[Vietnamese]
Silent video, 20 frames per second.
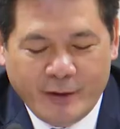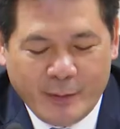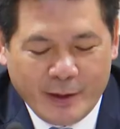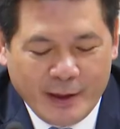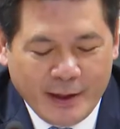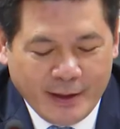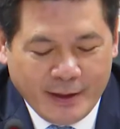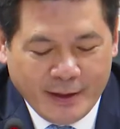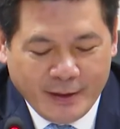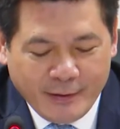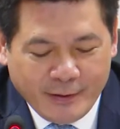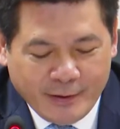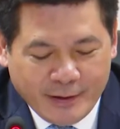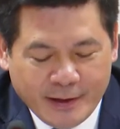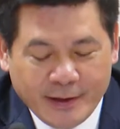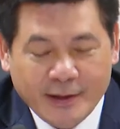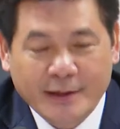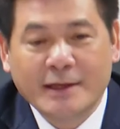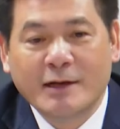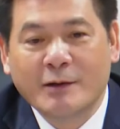vực sản xuất ô
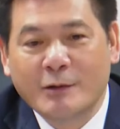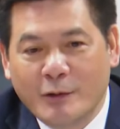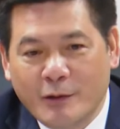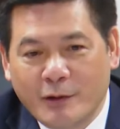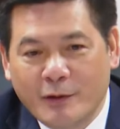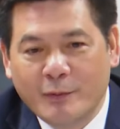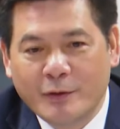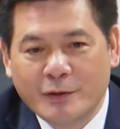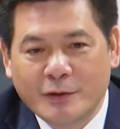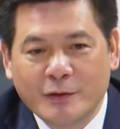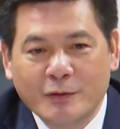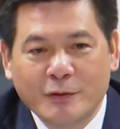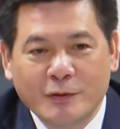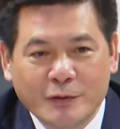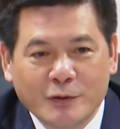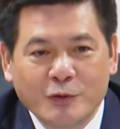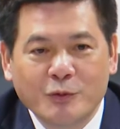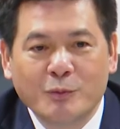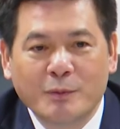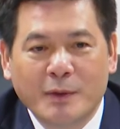tô. Bộ trưởng đề
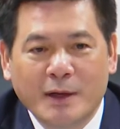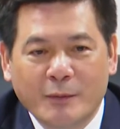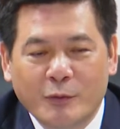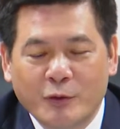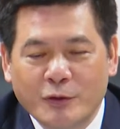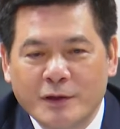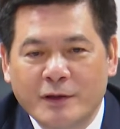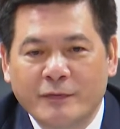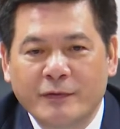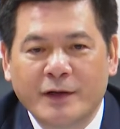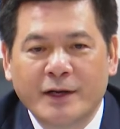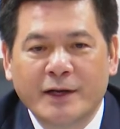xuất thời gian tới,